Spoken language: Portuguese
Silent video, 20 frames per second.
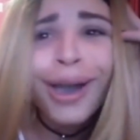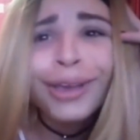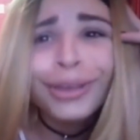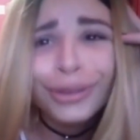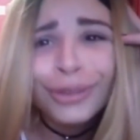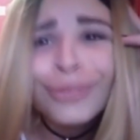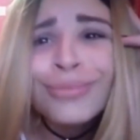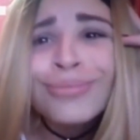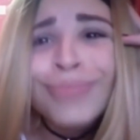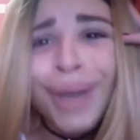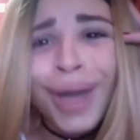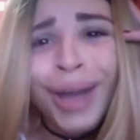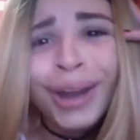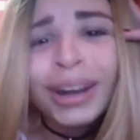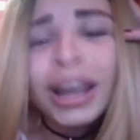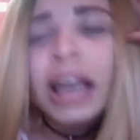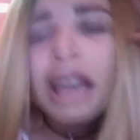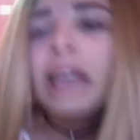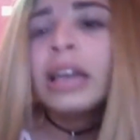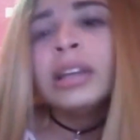Eu sou um
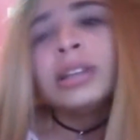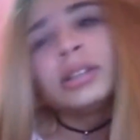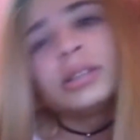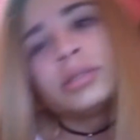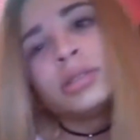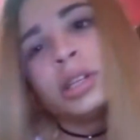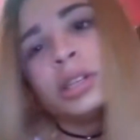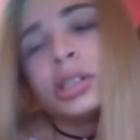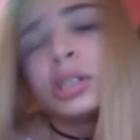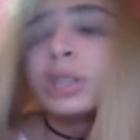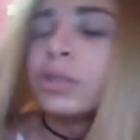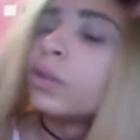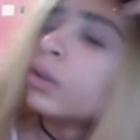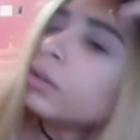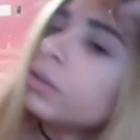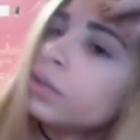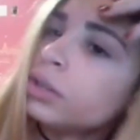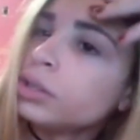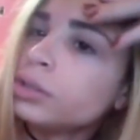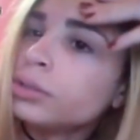merda. Então, gente, esse
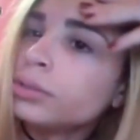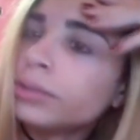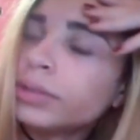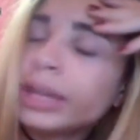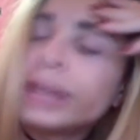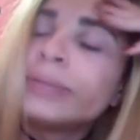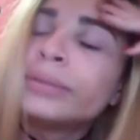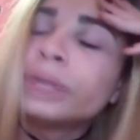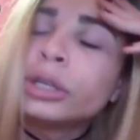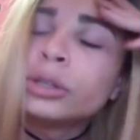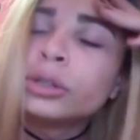foi o vídeo, tá?